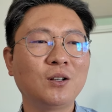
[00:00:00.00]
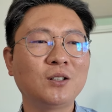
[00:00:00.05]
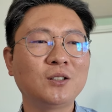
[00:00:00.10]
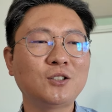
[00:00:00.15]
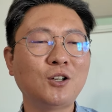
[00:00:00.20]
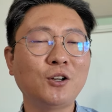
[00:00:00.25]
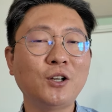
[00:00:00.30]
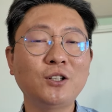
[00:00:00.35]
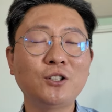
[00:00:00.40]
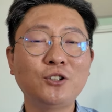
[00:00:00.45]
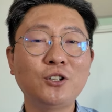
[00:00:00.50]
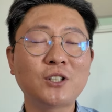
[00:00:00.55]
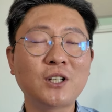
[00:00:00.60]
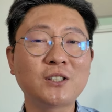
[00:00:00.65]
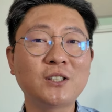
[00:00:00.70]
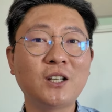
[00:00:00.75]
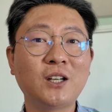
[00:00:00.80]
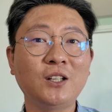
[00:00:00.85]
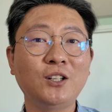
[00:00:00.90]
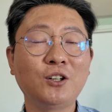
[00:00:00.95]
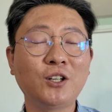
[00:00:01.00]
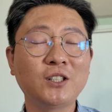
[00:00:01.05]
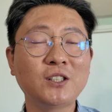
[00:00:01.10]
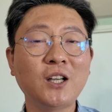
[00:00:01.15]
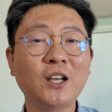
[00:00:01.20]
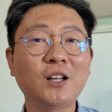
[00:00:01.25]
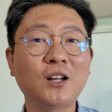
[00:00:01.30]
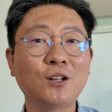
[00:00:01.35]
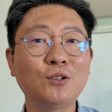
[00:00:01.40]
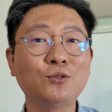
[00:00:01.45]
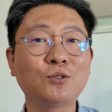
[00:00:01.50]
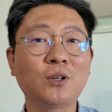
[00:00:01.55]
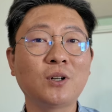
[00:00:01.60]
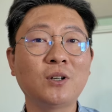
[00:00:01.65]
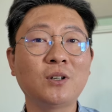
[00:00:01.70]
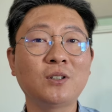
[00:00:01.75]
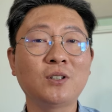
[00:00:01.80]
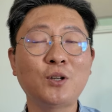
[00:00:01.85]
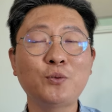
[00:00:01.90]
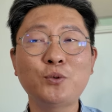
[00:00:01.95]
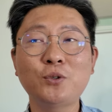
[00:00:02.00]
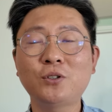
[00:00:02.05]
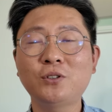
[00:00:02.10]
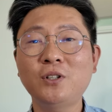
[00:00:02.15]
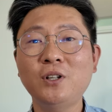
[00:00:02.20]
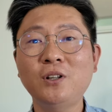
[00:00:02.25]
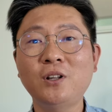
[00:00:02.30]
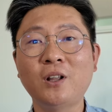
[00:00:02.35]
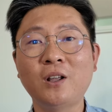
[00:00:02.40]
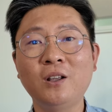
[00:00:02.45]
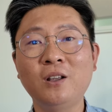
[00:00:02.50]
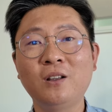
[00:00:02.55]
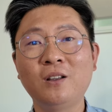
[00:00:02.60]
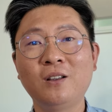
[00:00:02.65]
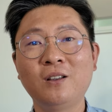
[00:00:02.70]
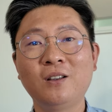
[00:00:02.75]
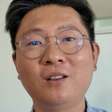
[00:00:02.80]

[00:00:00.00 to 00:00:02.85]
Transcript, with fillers: 설계 능력 자체가 이렇게 차이가 나는구나. 삼성 끝났네.